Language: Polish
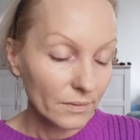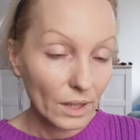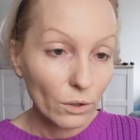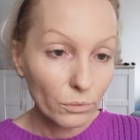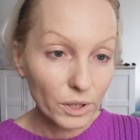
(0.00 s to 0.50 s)

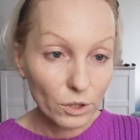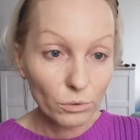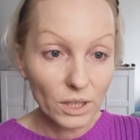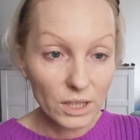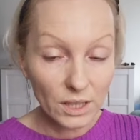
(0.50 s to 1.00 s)
na kołnierzu,
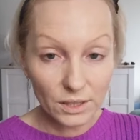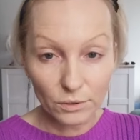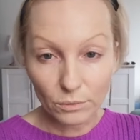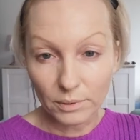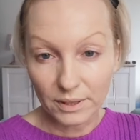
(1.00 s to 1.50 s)
na
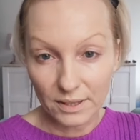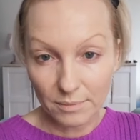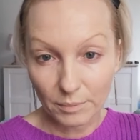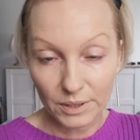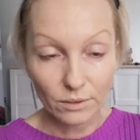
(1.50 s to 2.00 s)
szaliku, bo teraz
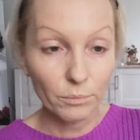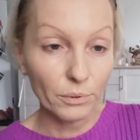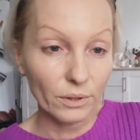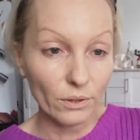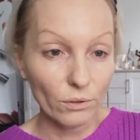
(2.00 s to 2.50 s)
mamy taką
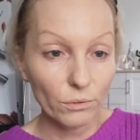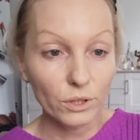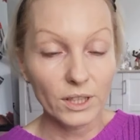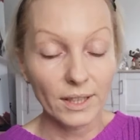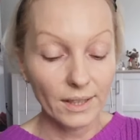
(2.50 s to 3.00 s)
porę roku,
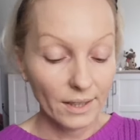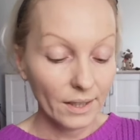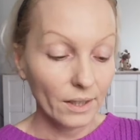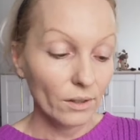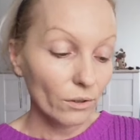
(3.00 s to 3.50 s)
gdzie
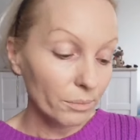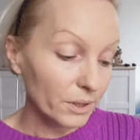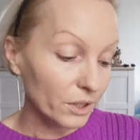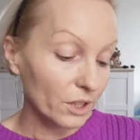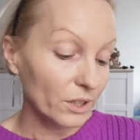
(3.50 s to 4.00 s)

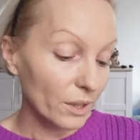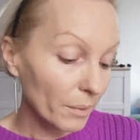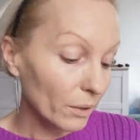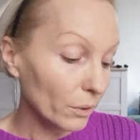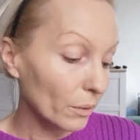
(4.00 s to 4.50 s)
kobiety się nie
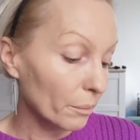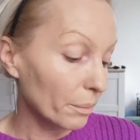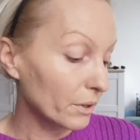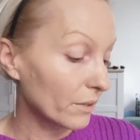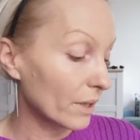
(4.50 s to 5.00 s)
malują,
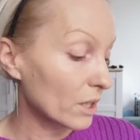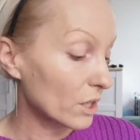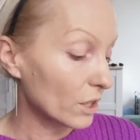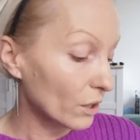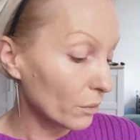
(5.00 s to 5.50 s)

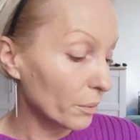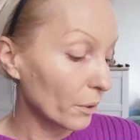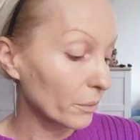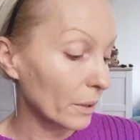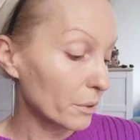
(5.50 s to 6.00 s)
ponieważ nie
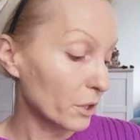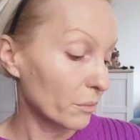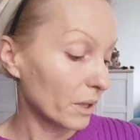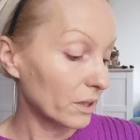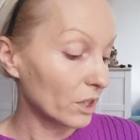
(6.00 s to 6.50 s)
lubią na
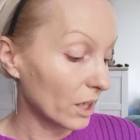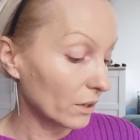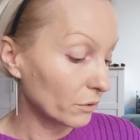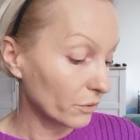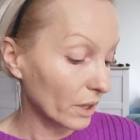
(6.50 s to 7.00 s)
przykład
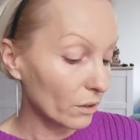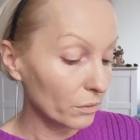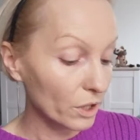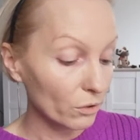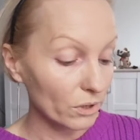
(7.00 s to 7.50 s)
śladów na
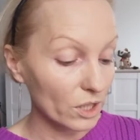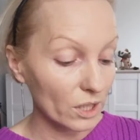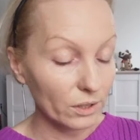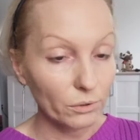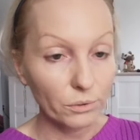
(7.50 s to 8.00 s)
kołnierzu, na
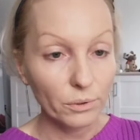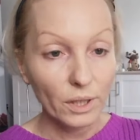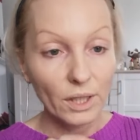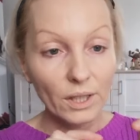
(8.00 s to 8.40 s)
szaliku